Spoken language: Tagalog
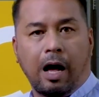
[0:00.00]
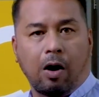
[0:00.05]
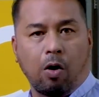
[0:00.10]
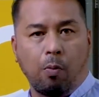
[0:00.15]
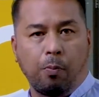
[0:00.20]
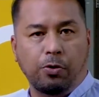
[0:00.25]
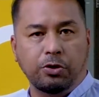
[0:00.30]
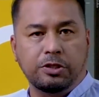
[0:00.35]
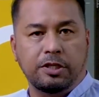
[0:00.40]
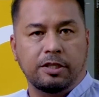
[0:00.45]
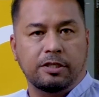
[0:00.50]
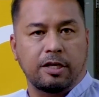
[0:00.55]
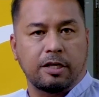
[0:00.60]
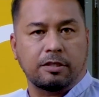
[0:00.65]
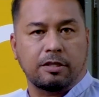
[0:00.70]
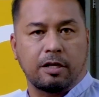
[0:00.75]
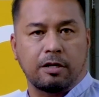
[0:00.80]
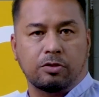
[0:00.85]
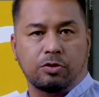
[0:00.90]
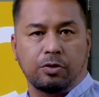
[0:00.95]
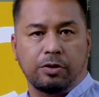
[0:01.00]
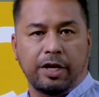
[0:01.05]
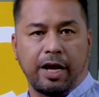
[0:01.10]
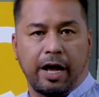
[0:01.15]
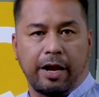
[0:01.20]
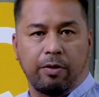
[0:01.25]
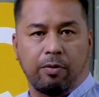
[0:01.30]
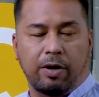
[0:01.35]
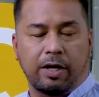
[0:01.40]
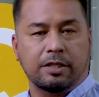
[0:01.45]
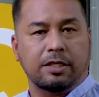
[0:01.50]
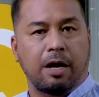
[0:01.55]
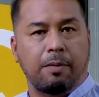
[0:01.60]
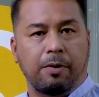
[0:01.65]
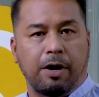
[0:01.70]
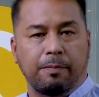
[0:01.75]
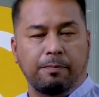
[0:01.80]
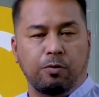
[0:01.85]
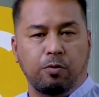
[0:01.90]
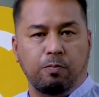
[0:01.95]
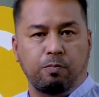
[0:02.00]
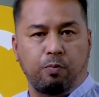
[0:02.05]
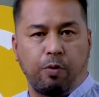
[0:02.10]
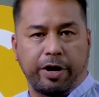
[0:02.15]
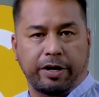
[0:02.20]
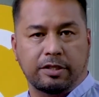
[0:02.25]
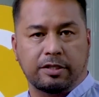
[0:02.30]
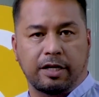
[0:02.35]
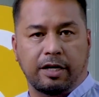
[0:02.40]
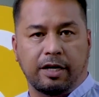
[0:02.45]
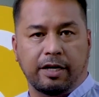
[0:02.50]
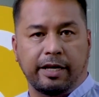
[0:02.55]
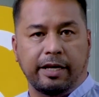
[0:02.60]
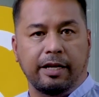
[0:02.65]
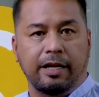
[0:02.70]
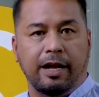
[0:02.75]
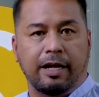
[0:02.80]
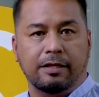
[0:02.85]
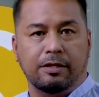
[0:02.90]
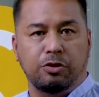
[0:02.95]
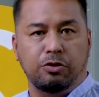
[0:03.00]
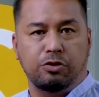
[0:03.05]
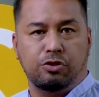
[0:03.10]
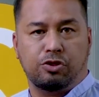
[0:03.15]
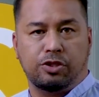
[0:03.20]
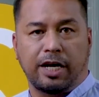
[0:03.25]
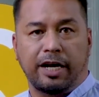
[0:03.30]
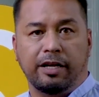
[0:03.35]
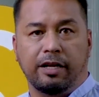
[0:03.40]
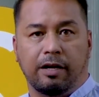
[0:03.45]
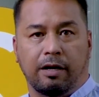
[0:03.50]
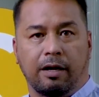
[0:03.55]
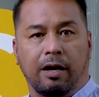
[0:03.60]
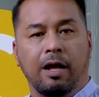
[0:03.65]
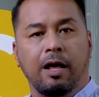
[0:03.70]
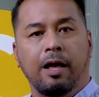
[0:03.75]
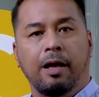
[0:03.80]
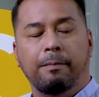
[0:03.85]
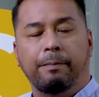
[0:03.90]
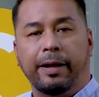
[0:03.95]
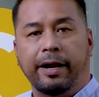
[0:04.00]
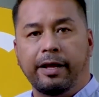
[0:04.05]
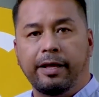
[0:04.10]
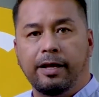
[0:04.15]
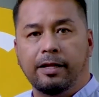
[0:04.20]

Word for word: Ako po si Cesar Sorian, kasama ang buong puwersa ng Kidlat News Channel para